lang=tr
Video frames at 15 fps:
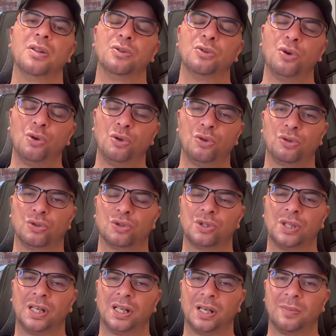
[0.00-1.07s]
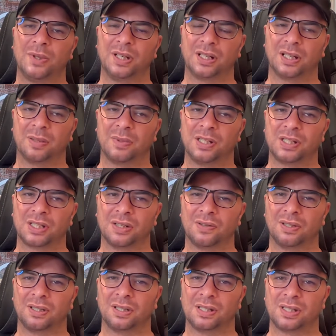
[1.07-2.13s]
Ne olacak Amerika Birleşik
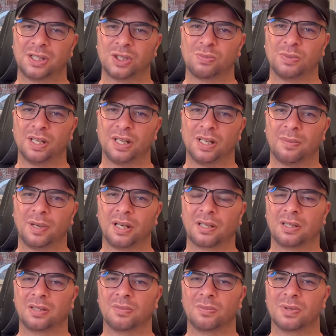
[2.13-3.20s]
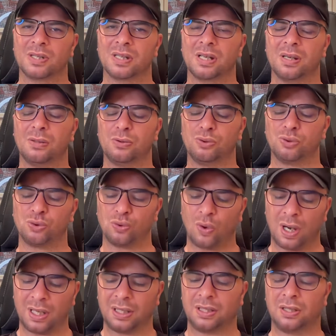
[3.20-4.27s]
Devletleri seçimlerine baktığımızda şu
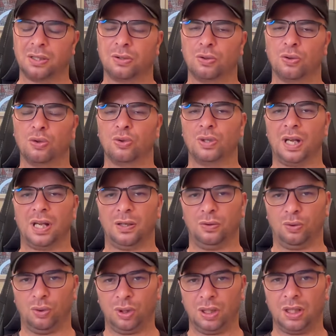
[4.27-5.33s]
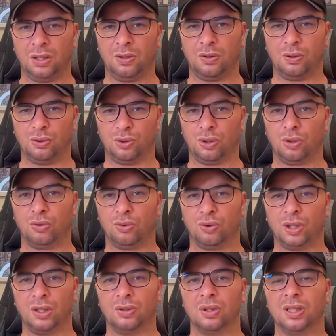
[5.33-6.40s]
anki görünen o ki
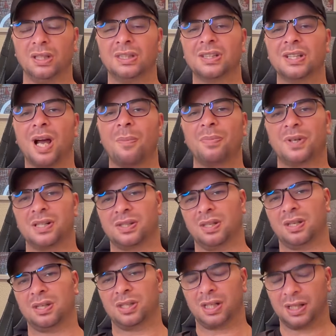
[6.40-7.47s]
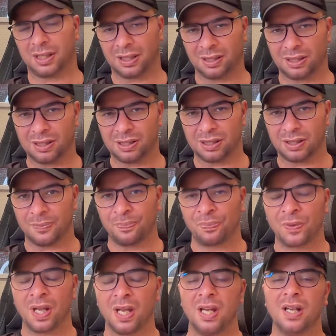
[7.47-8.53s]
konjonktüre göre Trump kazanacak arkadaşlar.
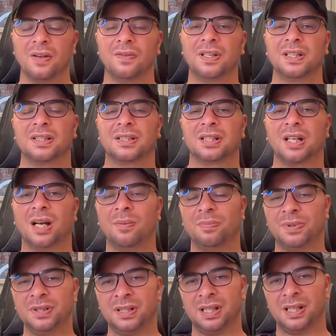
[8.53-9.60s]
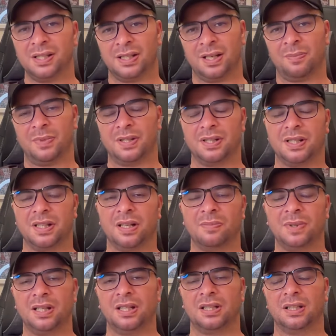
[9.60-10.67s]
Ve Trump'ın kazanmasıyla
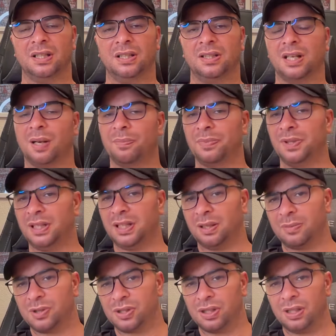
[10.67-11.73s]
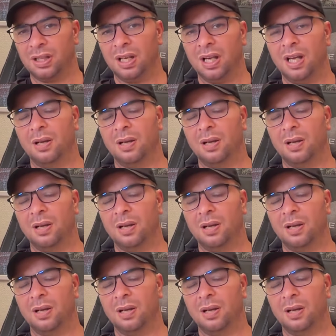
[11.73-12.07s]
birlikte Trump ne demişti?